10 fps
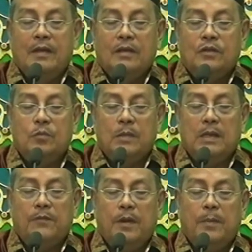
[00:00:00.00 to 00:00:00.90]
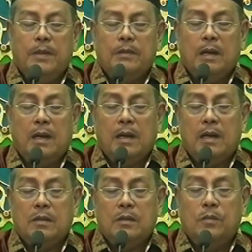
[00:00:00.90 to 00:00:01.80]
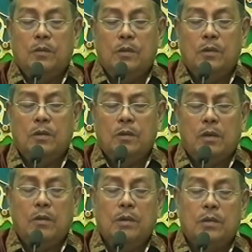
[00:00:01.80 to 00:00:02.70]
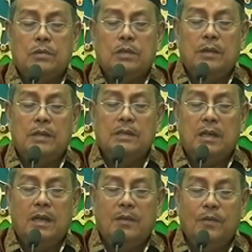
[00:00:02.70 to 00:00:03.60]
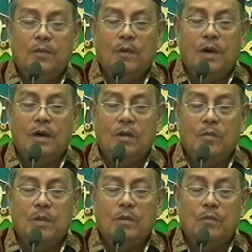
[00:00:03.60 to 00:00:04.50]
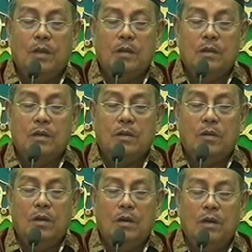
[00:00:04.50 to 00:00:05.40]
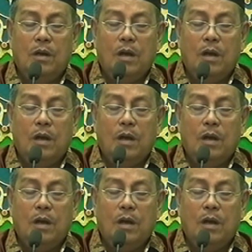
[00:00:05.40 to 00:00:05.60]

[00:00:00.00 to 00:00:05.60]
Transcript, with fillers: Sumayar Pak banyak ngangkat wong lek ora sak ing eh, sirahe wong mari ku mari wazikra lil